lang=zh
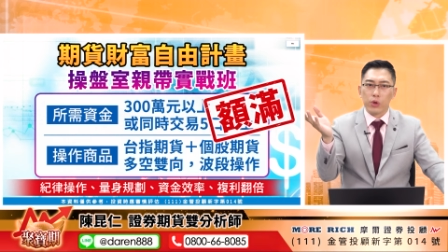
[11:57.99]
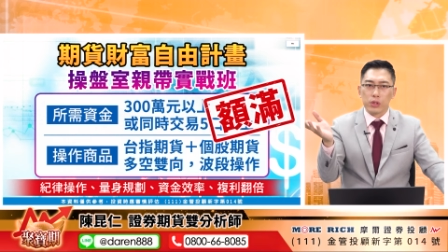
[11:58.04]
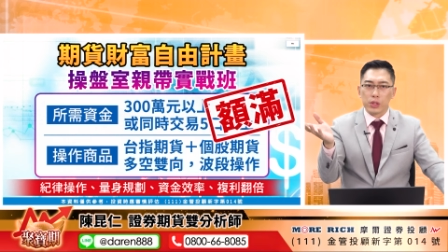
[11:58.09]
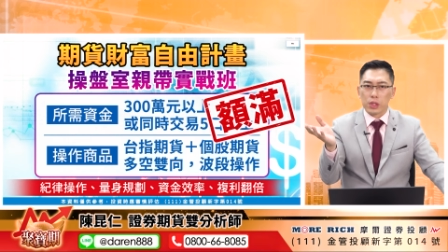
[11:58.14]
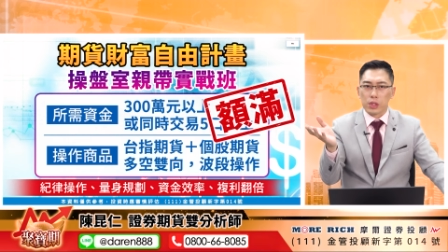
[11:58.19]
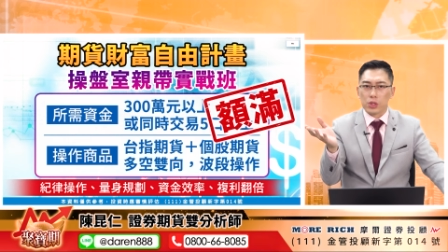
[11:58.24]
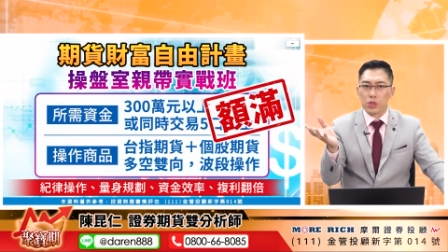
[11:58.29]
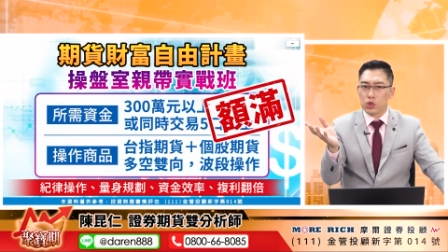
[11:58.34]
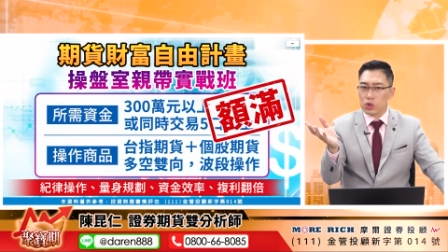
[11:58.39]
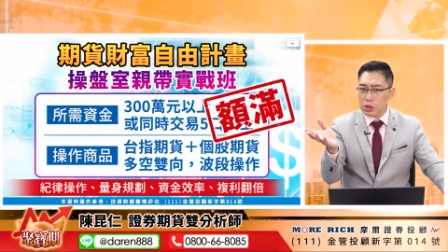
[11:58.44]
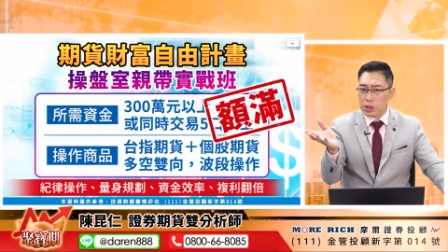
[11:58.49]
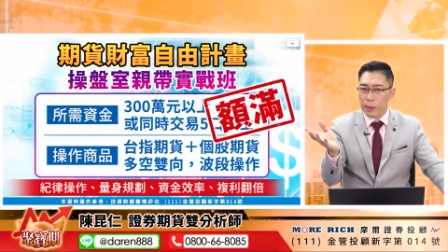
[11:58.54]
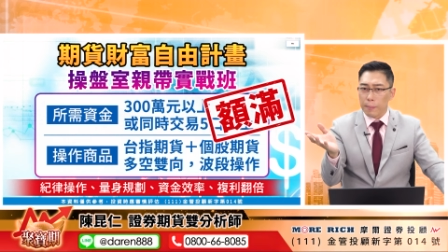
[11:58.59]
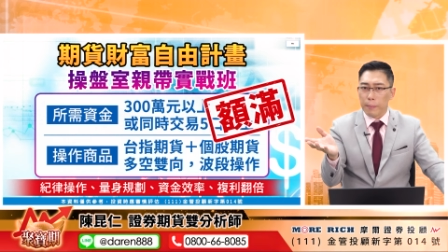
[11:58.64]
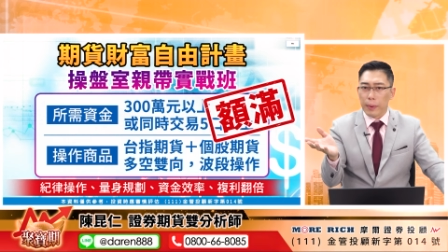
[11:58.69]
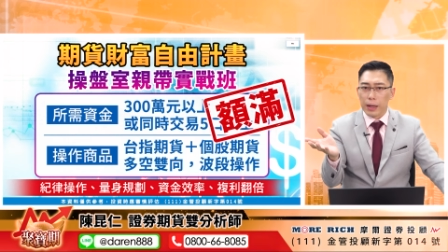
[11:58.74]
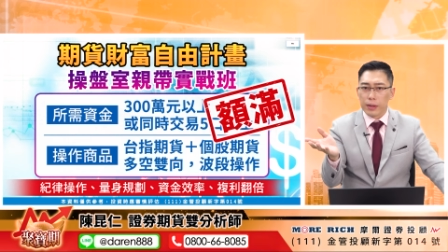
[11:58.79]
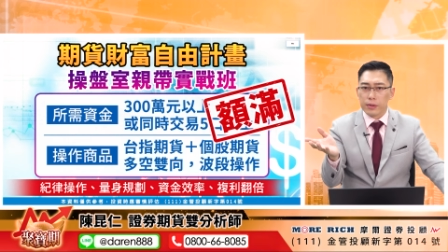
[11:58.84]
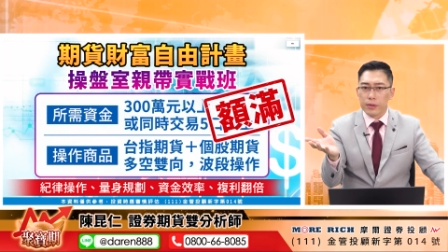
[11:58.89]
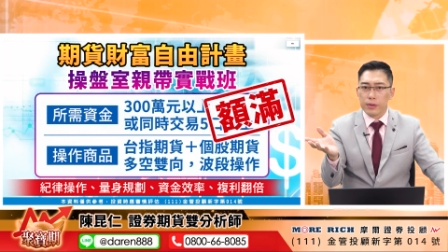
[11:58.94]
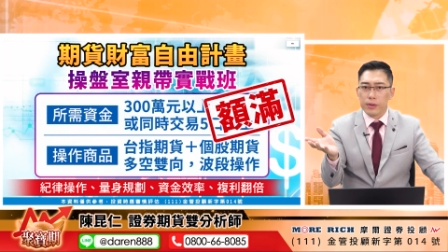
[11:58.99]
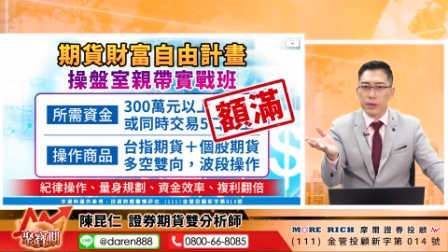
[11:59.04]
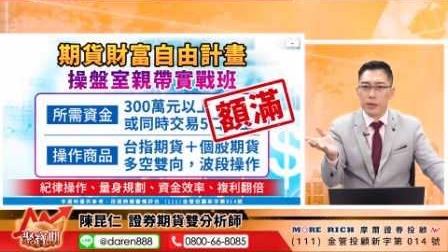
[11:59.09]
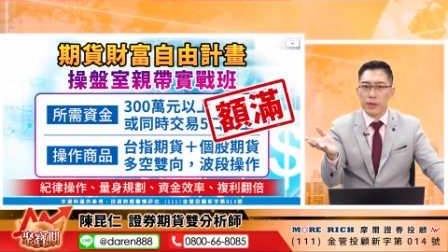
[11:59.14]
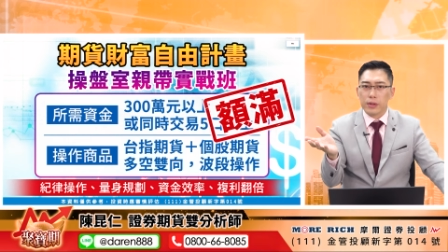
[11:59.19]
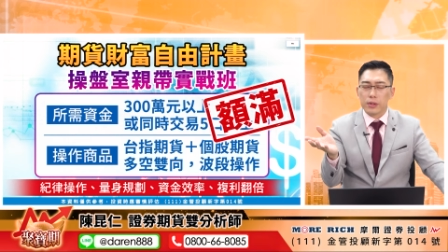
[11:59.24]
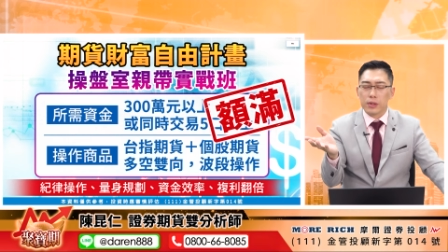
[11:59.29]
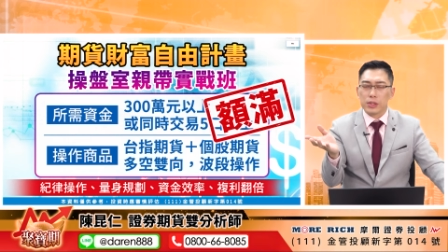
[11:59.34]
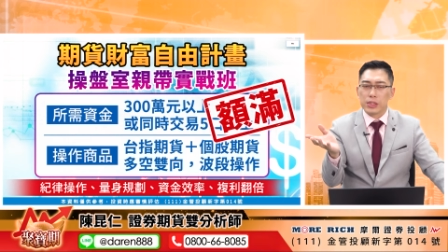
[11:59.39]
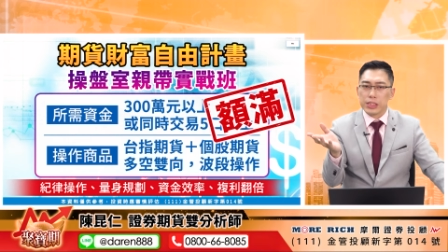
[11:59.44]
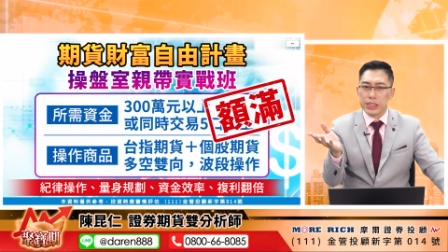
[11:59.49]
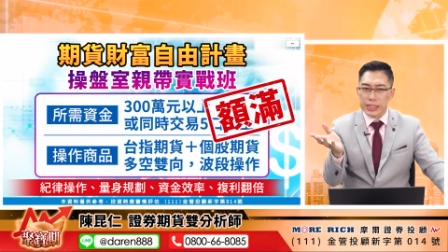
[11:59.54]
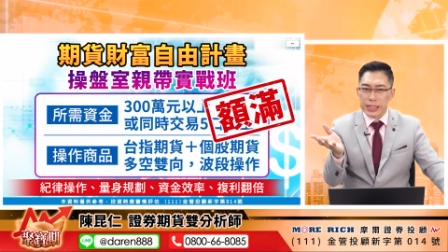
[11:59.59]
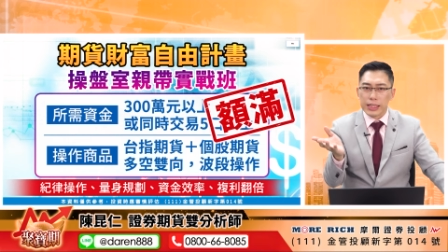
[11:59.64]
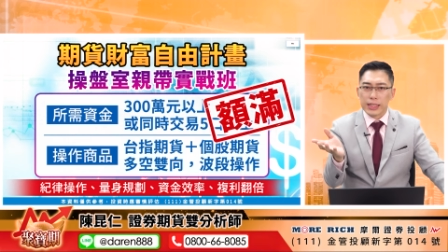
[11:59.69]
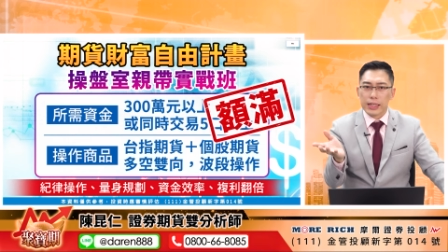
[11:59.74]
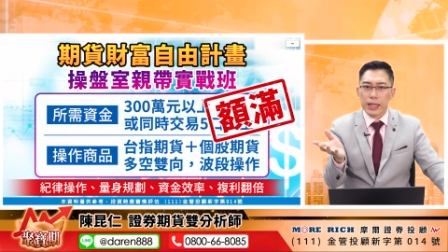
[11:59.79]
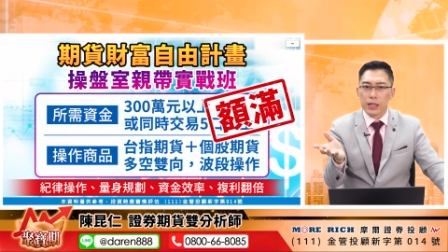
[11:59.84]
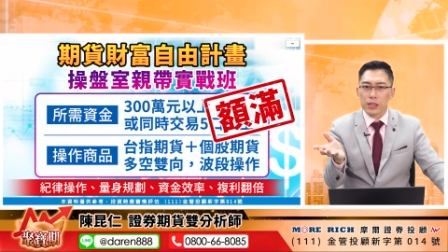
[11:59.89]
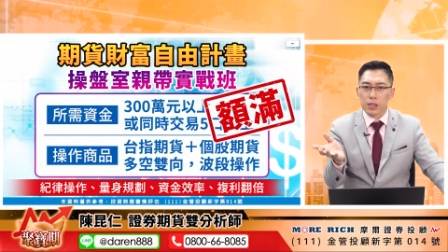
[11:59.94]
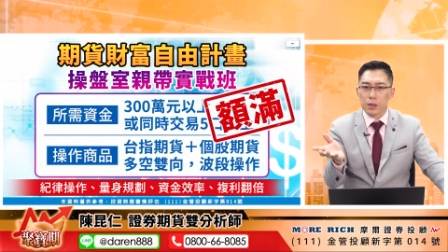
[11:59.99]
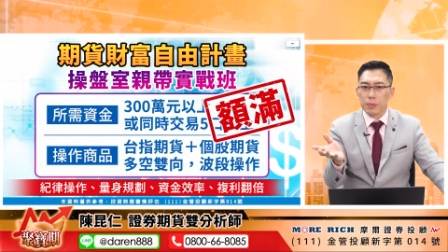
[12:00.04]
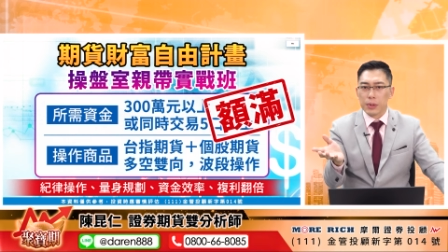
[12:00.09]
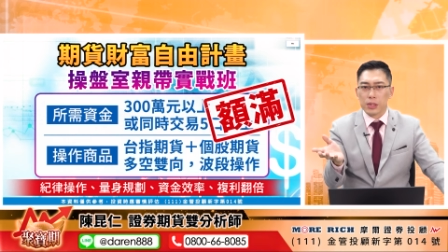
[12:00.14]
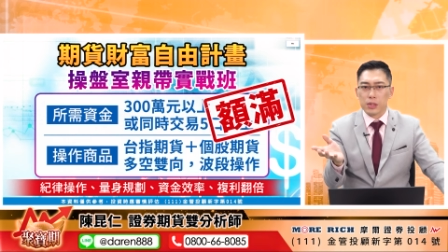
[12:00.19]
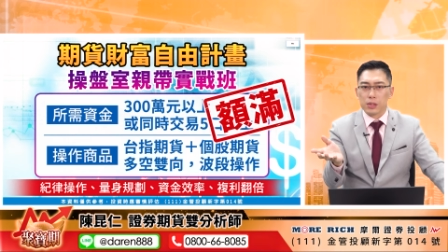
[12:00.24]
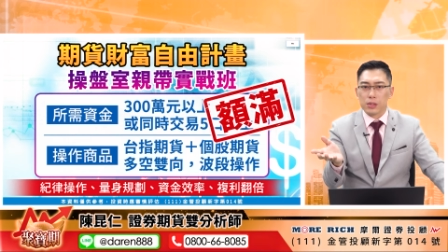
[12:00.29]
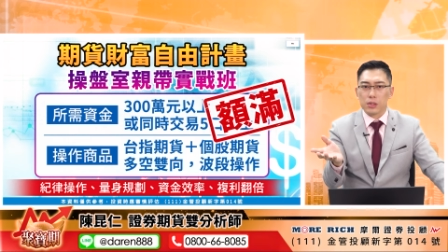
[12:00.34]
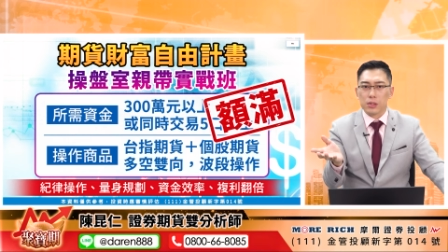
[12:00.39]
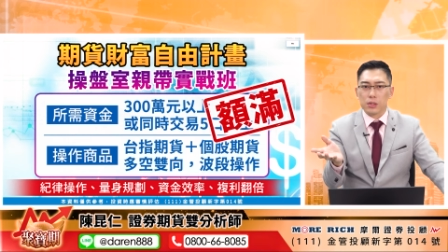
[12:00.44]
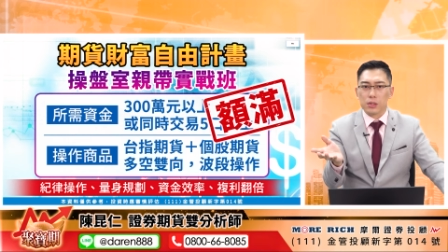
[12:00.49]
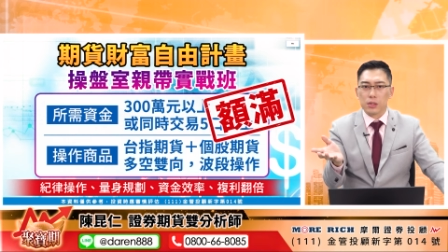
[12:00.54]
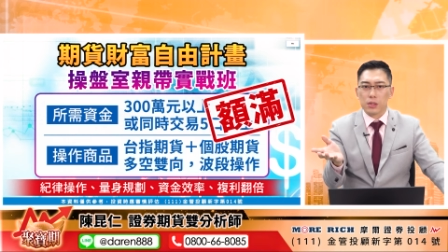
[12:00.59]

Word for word: 有这个实战班的限量的名额